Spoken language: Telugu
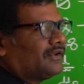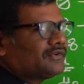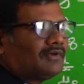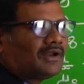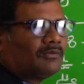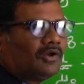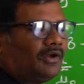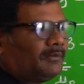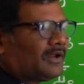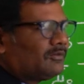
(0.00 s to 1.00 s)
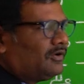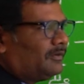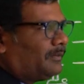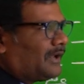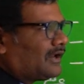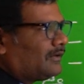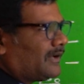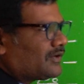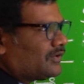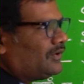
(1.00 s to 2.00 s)
స్వరంలో మనము
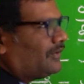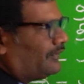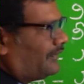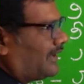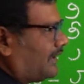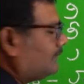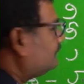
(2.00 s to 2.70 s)
పలుకుబడుతూ ఉంది